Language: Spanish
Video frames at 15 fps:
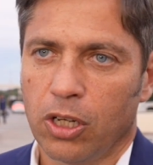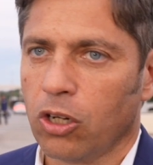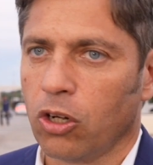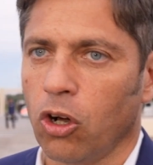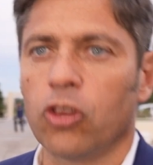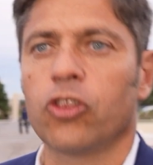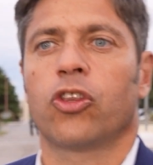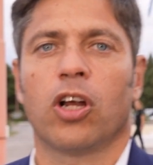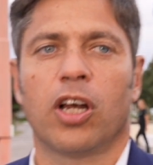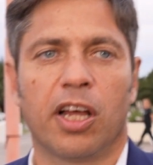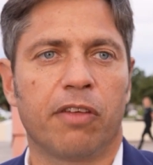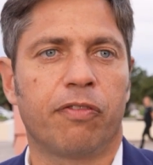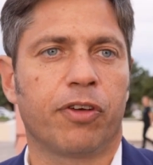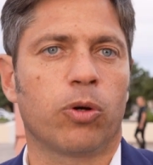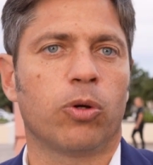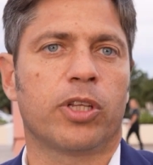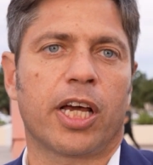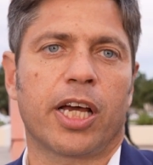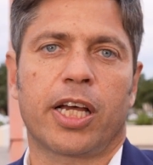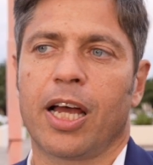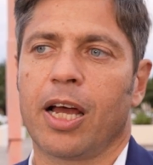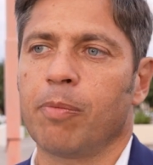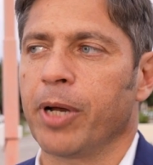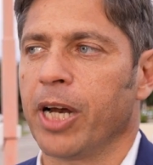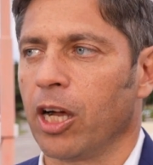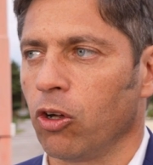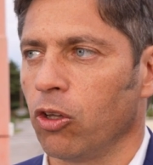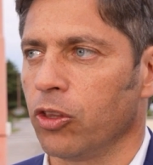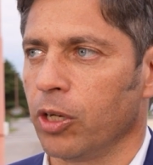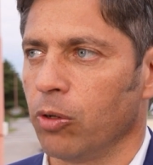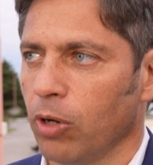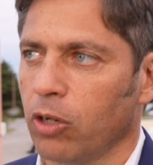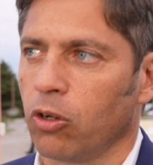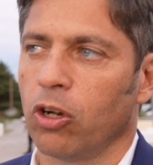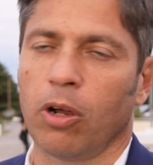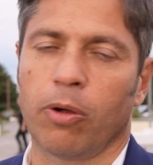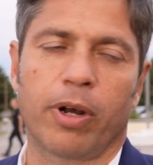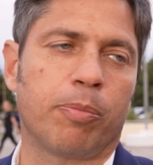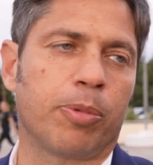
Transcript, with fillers: con todas las dificultades que hay para continuar con la obra